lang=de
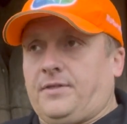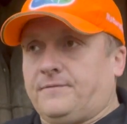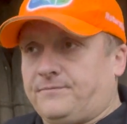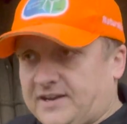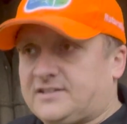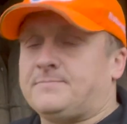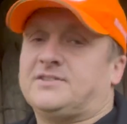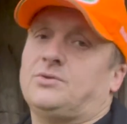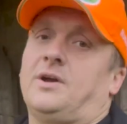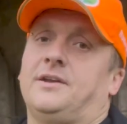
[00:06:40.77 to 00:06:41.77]
Wenn es mal
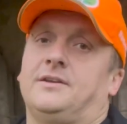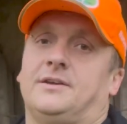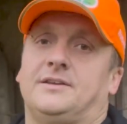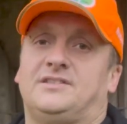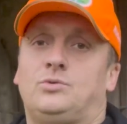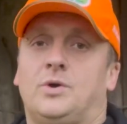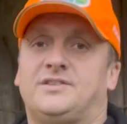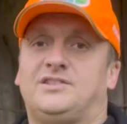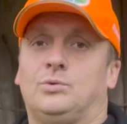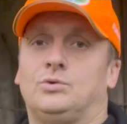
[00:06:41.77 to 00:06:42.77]
zu einer
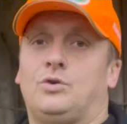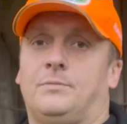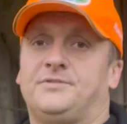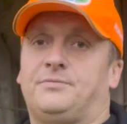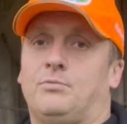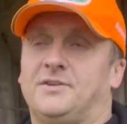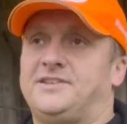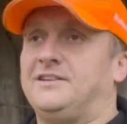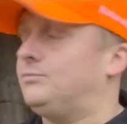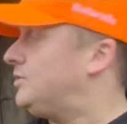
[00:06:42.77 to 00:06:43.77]
Situation kommt, wo man
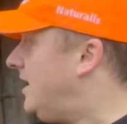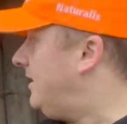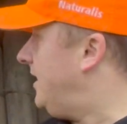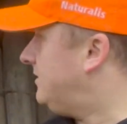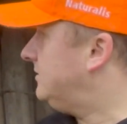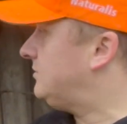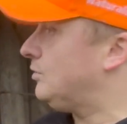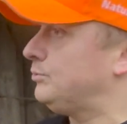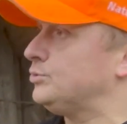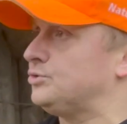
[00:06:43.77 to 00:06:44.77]
denken würde, ach, hätte ich
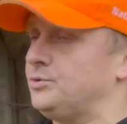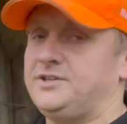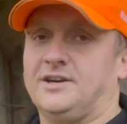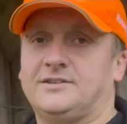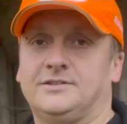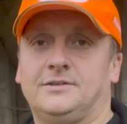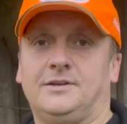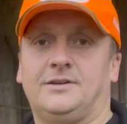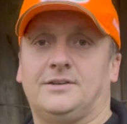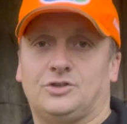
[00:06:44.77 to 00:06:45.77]
doch bloß so eine Jacke
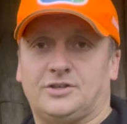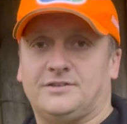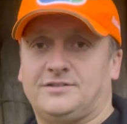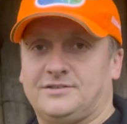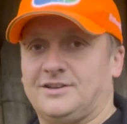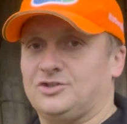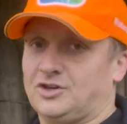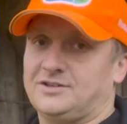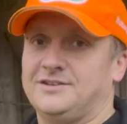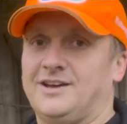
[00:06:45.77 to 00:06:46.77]
anstatt,
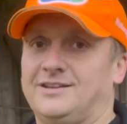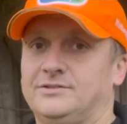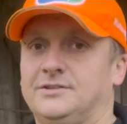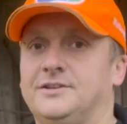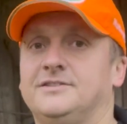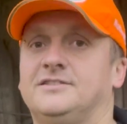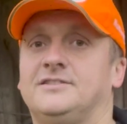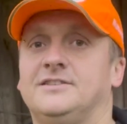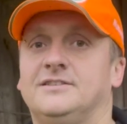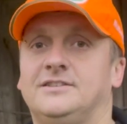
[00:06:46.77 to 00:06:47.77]
anstatt eine andere, dann ist
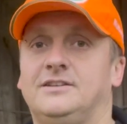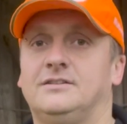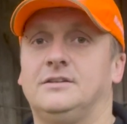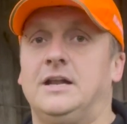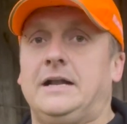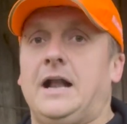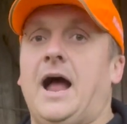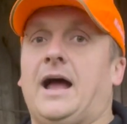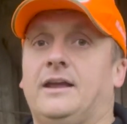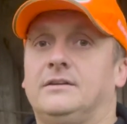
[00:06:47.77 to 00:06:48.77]
es in der Regel
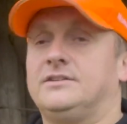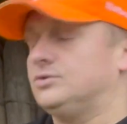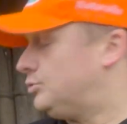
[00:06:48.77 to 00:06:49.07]
eigentlich zu